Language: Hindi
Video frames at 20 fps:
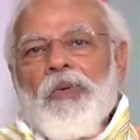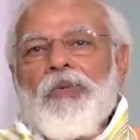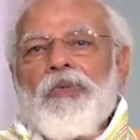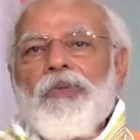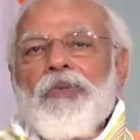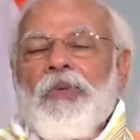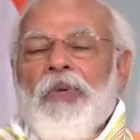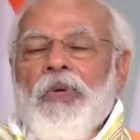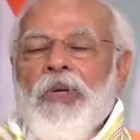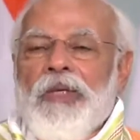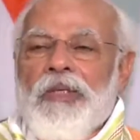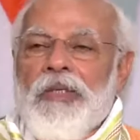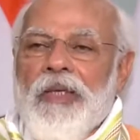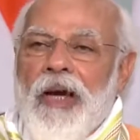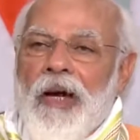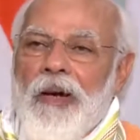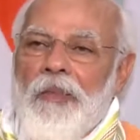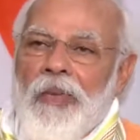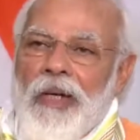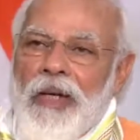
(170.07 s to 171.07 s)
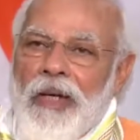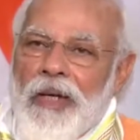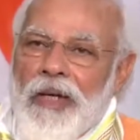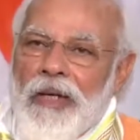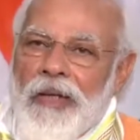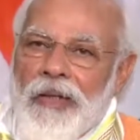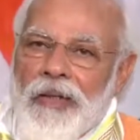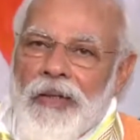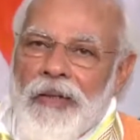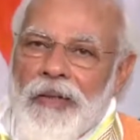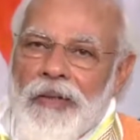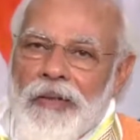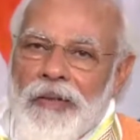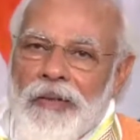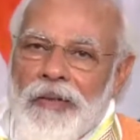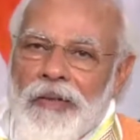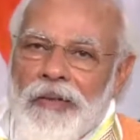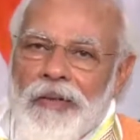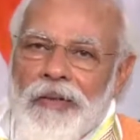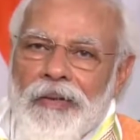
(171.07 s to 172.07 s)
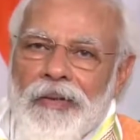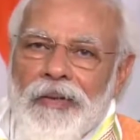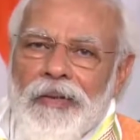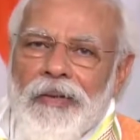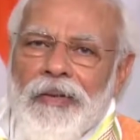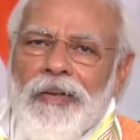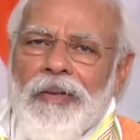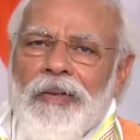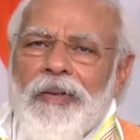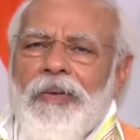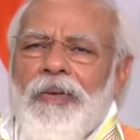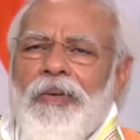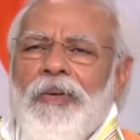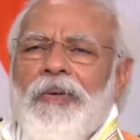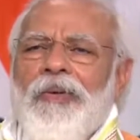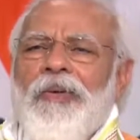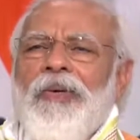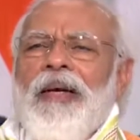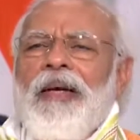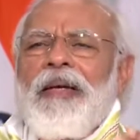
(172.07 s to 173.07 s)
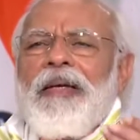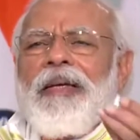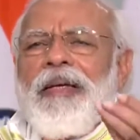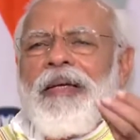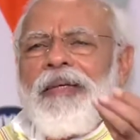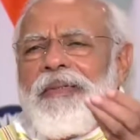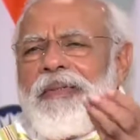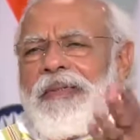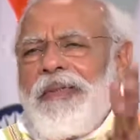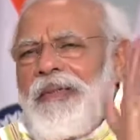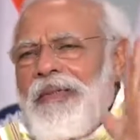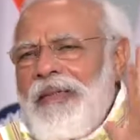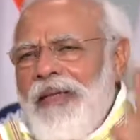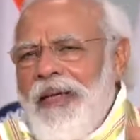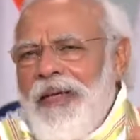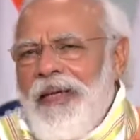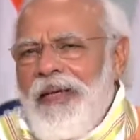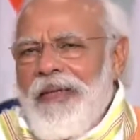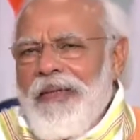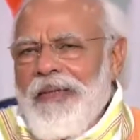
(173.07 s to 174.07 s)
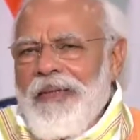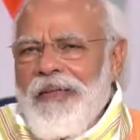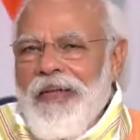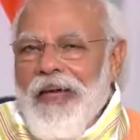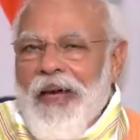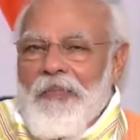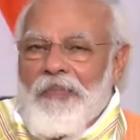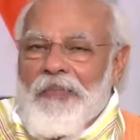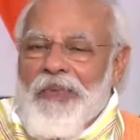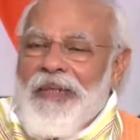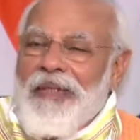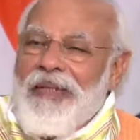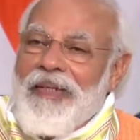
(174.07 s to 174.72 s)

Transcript: उसको सामने कोरोना क्या चीज है ये आपने